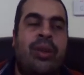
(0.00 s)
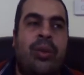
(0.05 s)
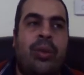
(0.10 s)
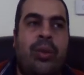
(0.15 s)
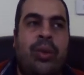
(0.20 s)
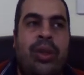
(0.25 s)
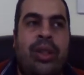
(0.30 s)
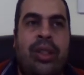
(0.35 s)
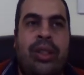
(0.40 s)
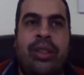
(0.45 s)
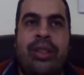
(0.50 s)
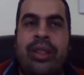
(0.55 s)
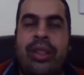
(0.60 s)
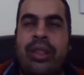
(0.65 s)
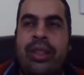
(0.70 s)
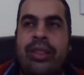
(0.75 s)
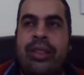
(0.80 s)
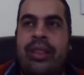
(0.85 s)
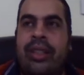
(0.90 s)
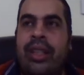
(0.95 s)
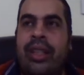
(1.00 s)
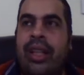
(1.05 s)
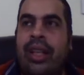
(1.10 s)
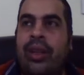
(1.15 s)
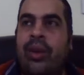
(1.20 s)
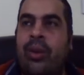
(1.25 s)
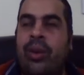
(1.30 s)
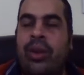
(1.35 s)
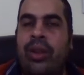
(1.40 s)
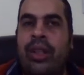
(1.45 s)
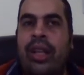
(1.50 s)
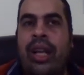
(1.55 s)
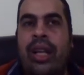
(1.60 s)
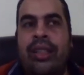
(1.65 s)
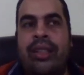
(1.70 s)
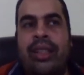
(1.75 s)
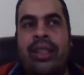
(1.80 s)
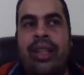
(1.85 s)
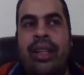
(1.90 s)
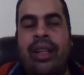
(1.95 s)
وتلاقي لا
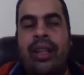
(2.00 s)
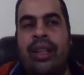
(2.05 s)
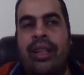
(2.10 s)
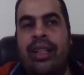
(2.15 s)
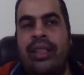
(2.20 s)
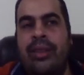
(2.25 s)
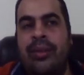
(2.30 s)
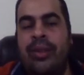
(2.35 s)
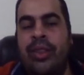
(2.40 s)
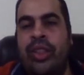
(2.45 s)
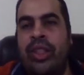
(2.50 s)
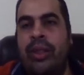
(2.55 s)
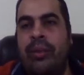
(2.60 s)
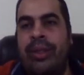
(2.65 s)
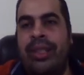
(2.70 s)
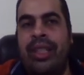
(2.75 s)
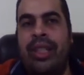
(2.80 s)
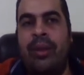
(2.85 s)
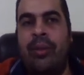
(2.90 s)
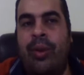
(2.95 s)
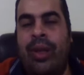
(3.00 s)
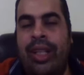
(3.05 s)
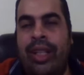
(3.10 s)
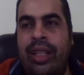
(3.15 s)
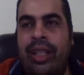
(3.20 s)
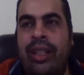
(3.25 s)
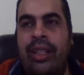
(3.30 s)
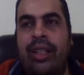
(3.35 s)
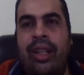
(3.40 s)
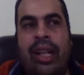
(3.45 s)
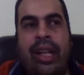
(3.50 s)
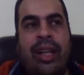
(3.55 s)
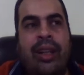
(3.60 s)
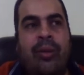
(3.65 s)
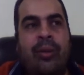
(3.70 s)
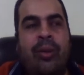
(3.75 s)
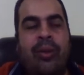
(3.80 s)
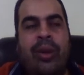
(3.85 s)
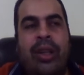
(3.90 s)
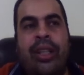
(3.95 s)
ده انا لازم اشتري بدله معينه للحاجه
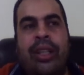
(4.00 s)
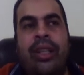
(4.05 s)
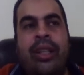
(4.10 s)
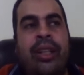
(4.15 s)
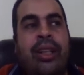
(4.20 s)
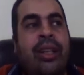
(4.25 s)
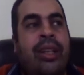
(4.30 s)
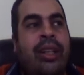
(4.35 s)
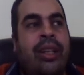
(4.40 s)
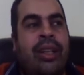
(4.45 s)
المعينه